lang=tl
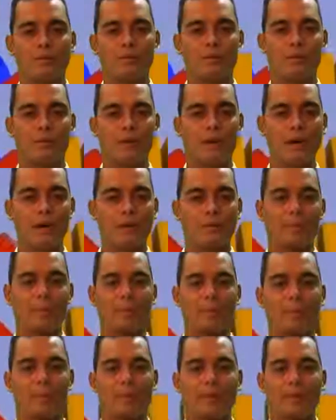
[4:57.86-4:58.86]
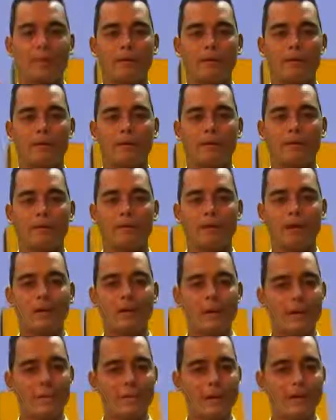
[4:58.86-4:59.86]
Una,
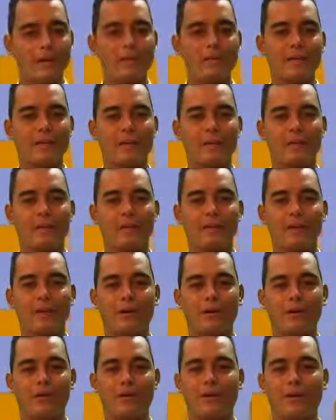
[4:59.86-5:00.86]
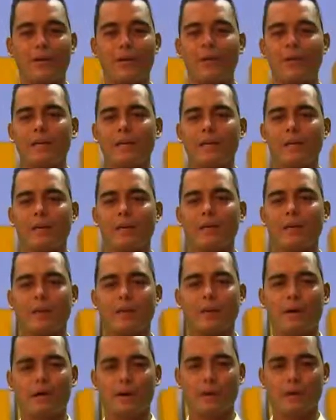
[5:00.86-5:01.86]
naglabasan ang mga tao sa kanilang mga
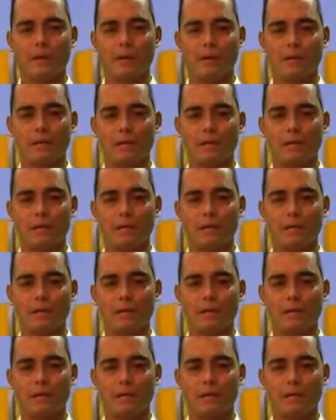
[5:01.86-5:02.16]
bahay.